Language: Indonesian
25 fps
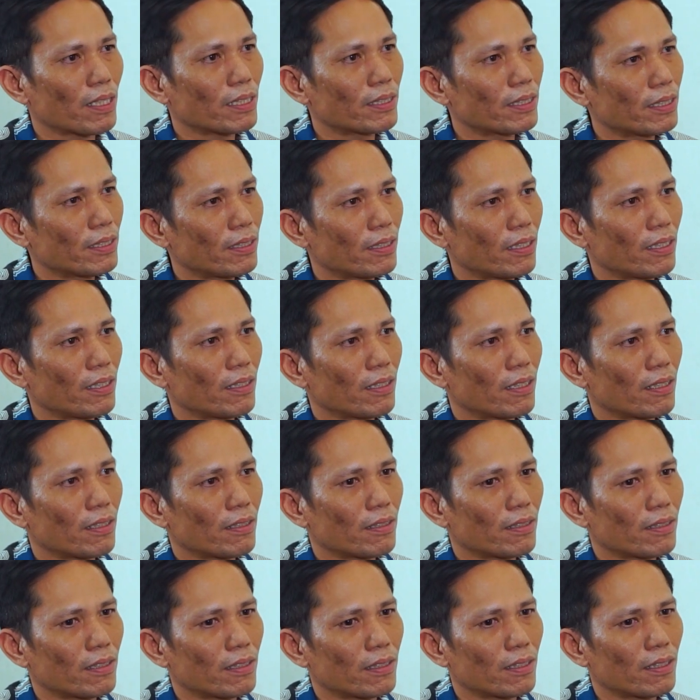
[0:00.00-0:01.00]
smart city
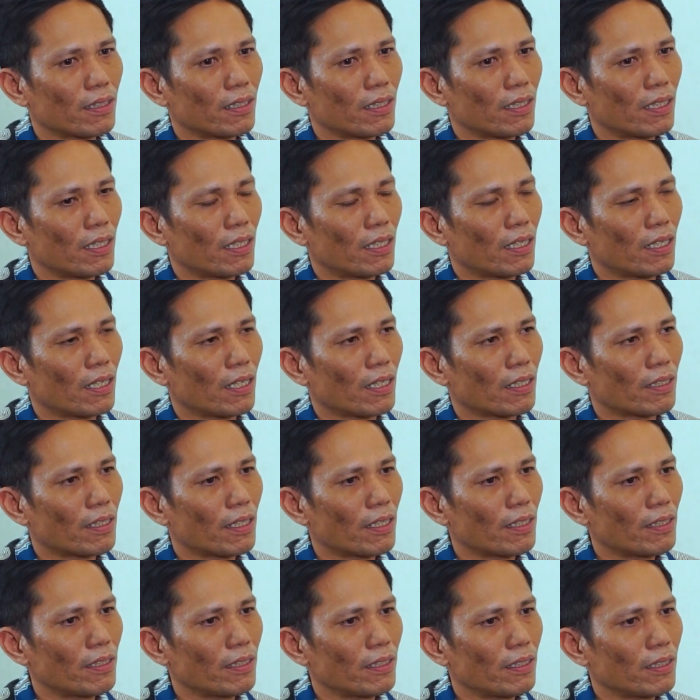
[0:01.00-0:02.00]
yang hmm.
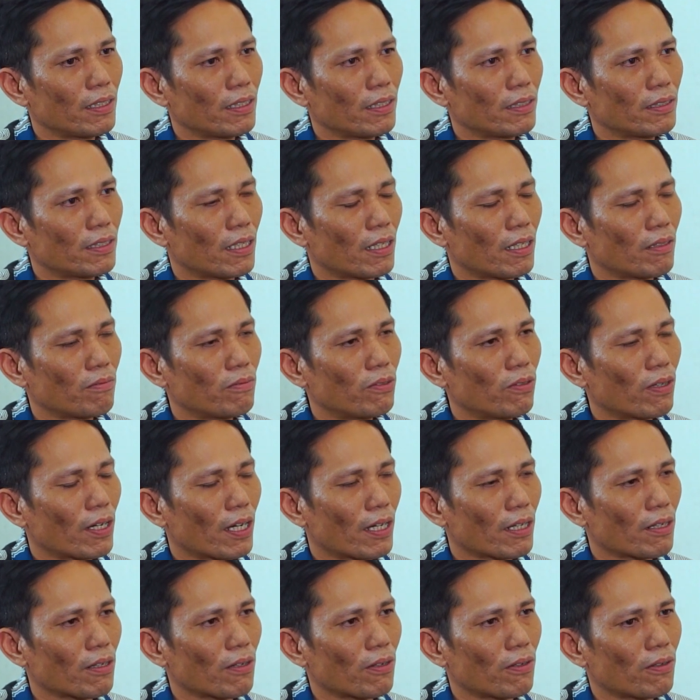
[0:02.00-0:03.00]
ada di Jalan Bung
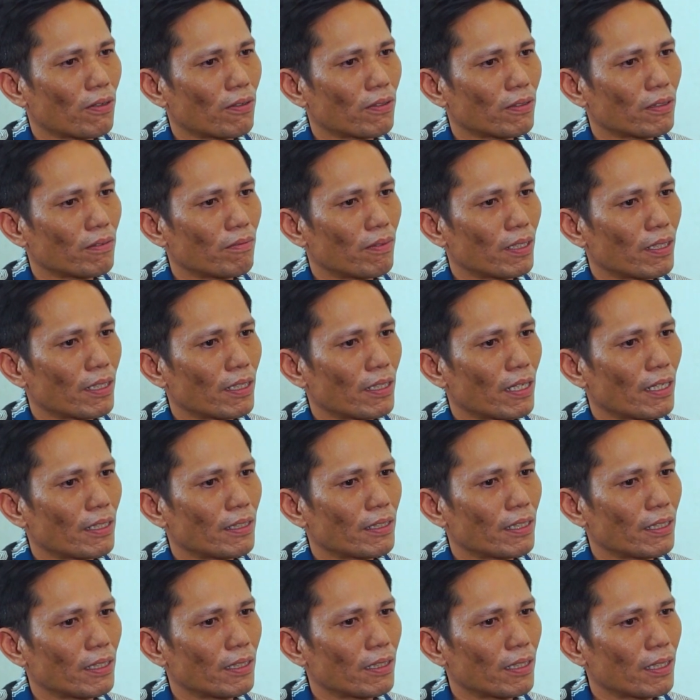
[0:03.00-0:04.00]
Karno di mana hmm.
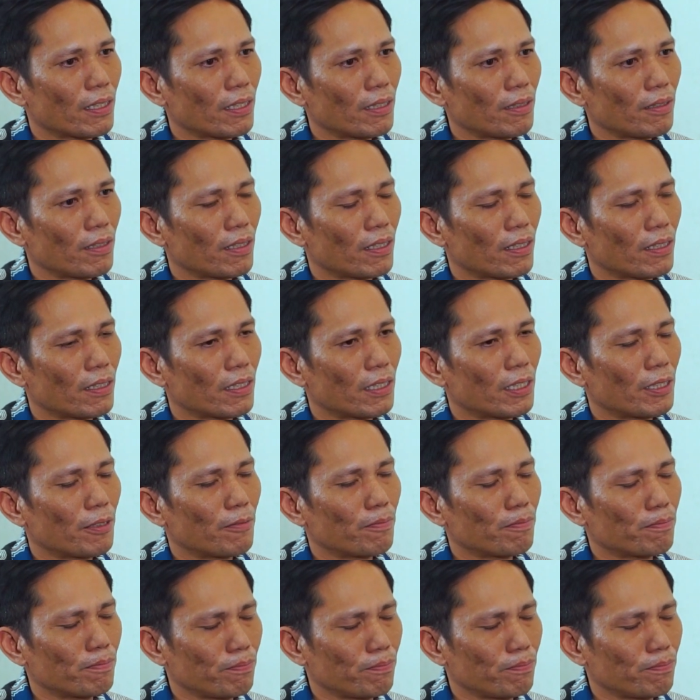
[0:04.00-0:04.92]
nantinya uh,